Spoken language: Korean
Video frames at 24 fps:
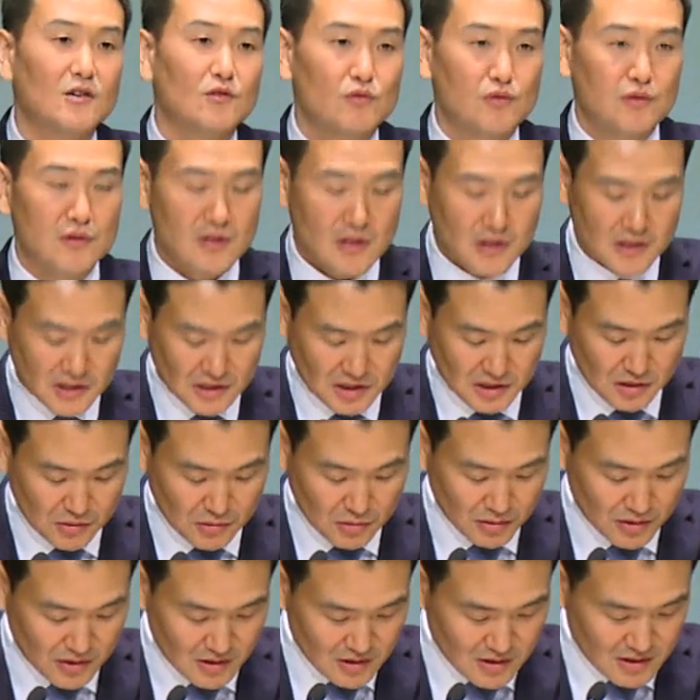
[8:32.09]

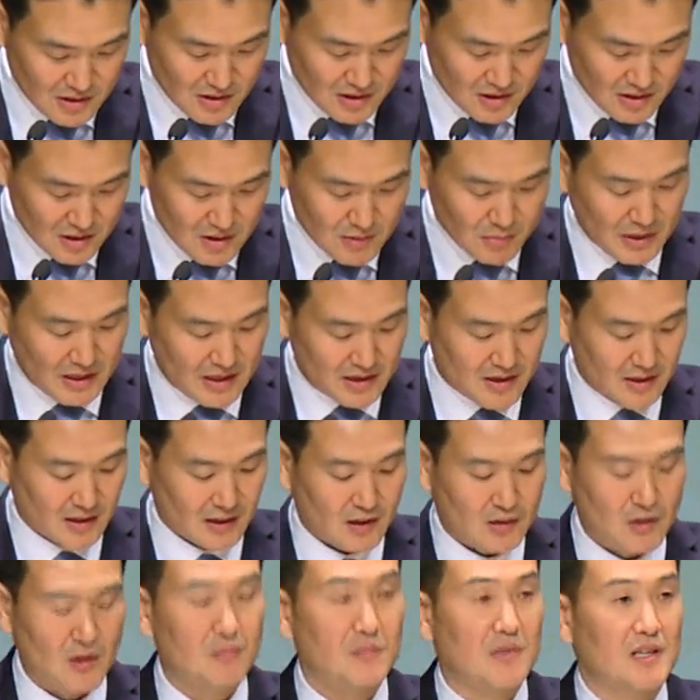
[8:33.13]
훈련시키고 있는지를
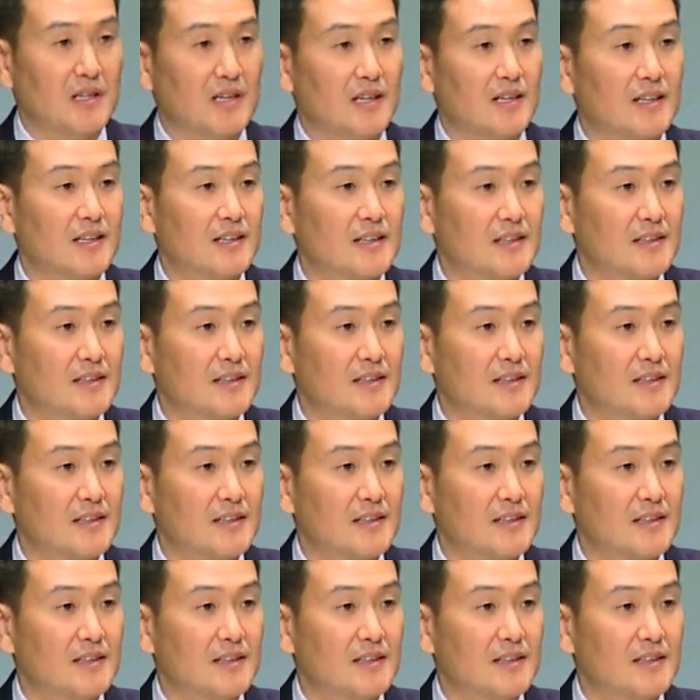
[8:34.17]
발견하게 됩니다.